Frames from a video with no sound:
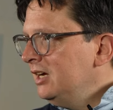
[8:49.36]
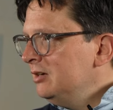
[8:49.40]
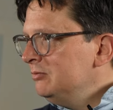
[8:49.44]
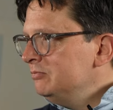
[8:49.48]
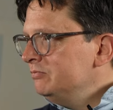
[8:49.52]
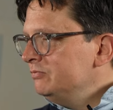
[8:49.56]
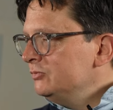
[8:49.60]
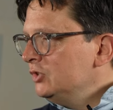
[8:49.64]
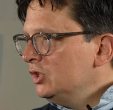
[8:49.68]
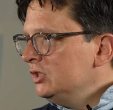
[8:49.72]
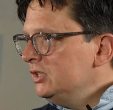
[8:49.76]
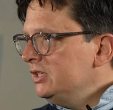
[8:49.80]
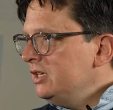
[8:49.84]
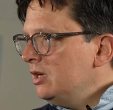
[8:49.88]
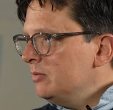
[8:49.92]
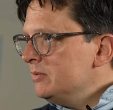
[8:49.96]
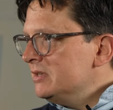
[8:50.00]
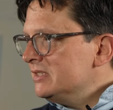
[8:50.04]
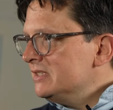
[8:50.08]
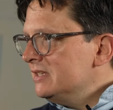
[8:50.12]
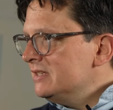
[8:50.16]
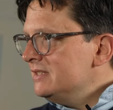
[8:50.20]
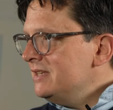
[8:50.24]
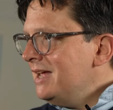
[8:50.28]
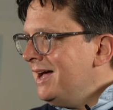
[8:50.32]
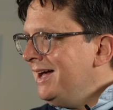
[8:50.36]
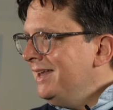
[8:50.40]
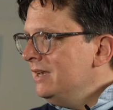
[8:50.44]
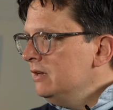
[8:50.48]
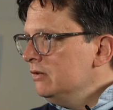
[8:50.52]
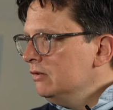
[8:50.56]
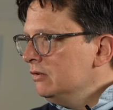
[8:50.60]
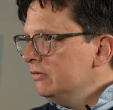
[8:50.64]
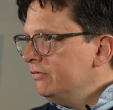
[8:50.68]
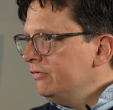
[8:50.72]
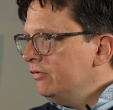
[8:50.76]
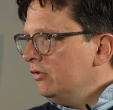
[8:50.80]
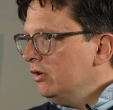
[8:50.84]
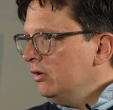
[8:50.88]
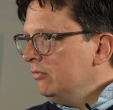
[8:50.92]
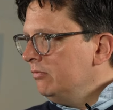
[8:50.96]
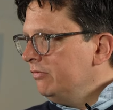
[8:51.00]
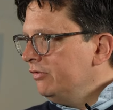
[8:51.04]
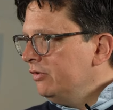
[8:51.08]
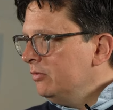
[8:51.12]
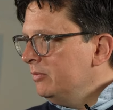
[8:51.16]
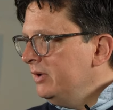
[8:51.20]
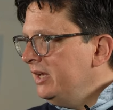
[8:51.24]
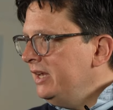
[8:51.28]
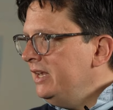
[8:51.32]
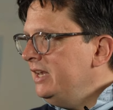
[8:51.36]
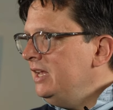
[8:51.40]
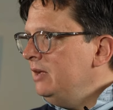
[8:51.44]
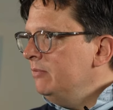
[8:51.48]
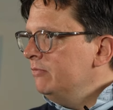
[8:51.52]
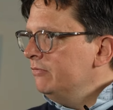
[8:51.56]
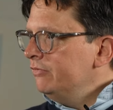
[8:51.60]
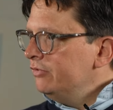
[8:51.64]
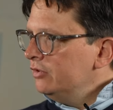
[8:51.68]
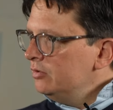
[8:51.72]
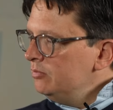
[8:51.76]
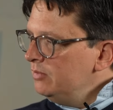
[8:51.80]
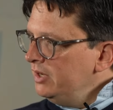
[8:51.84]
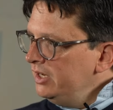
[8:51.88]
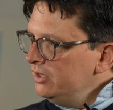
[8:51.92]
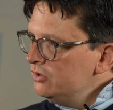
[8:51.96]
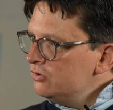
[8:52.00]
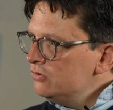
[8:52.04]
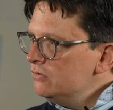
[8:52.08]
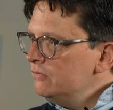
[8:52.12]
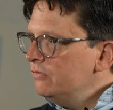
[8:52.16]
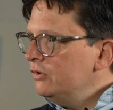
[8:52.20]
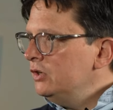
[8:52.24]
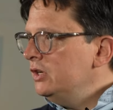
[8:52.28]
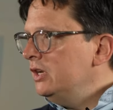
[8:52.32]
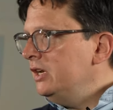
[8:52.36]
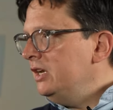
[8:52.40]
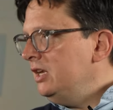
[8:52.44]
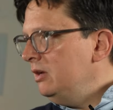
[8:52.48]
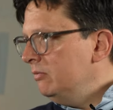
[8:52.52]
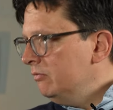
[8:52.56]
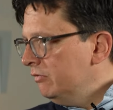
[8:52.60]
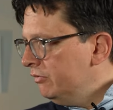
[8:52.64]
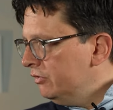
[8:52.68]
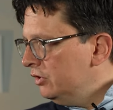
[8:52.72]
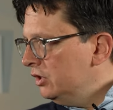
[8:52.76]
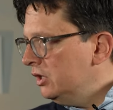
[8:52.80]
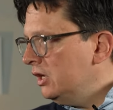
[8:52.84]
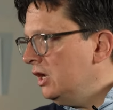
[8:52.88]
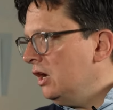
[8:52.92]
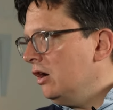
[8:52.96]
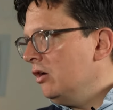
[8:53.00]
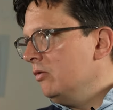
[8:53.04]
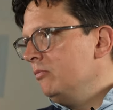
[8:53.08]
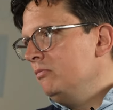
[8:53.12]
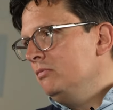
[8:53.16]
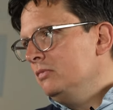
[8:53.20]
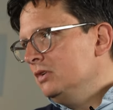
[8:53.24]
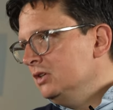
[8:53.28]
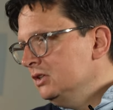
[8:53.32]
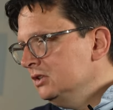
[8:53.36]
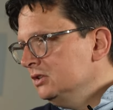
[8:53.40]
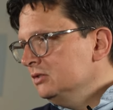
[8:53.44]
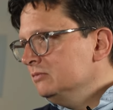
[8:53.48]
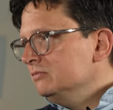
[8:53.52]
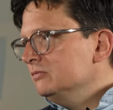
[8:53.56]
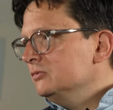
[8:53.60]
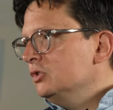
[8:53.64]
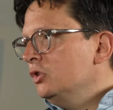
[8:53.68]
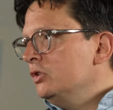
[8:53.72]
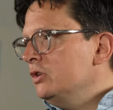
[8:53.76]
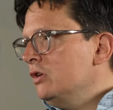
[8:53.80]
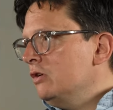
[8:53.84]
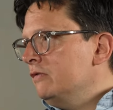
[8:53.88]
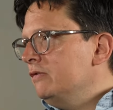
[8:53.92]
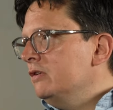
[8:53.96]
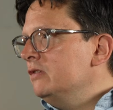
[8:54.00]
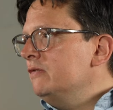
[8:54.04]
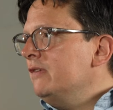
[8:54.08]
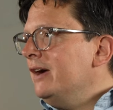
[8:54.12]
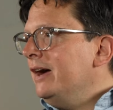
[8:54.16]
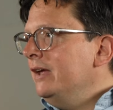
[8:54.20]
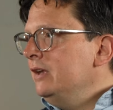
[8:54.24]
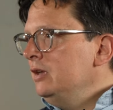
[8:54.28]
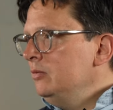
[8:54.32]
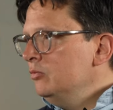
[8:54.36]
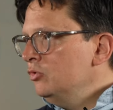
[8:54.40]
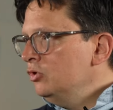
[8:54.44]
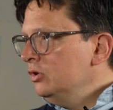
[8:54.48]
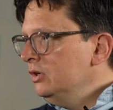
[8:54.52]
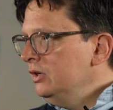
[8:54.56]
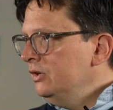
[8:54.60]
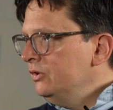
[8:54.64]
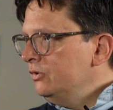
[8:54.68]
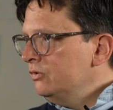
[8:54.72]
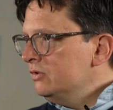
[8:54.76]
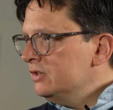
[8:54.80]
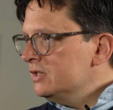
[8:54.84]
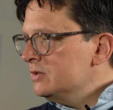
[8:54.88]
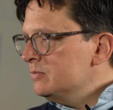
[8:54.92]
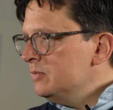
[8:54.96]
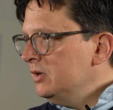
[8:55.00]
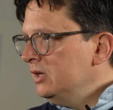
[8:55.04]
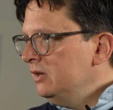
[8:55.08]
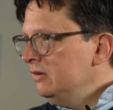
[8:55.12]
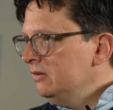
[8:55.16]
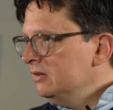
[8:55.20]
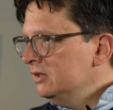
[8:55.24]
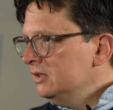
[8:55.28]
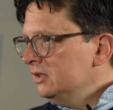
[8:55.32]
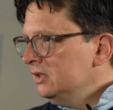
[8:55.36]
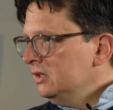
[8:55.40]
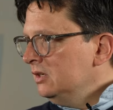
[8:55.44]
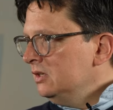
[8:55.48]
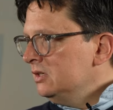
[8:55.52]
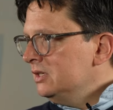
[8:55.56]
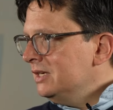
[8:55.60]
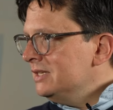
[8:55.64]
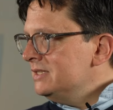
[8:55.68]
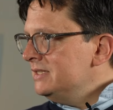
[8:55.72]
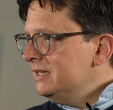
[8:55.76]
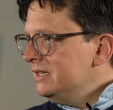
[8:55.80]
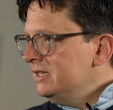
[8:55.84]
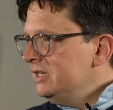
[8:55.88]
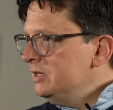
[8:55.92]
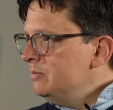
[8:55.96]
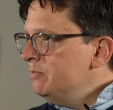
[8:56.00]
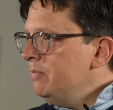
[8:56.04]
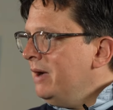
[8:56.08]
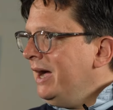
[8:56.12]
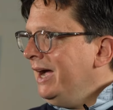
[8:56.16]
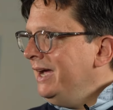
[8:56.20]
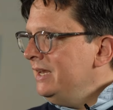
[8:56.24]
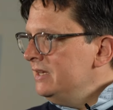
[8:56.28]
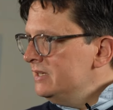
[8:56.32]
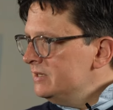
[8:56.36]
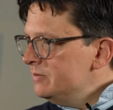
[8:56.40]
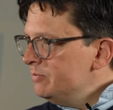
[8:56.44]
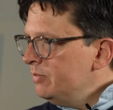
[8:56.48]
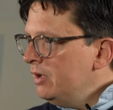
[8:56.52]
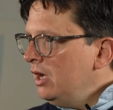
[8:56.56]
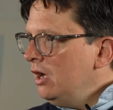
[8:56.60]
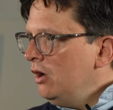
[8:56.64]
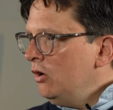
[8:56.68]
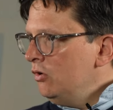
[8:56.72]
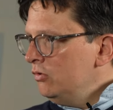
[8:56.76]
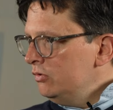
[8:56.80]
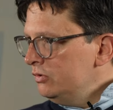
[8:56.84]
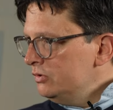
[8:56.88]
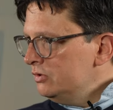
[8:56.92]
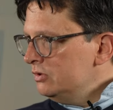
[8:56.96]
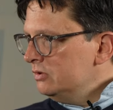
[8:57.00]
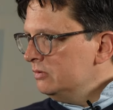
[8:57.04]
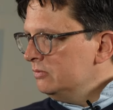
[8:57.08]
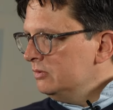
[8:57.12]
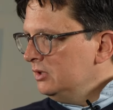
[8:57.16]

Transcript: Ja. Ähm, und ich glaube, dass das eine andere Form vom Erleben von Menschen, von Erleben von Glauben und auch von Wahrnehmung ist und dass man tatsächlich beides braucht.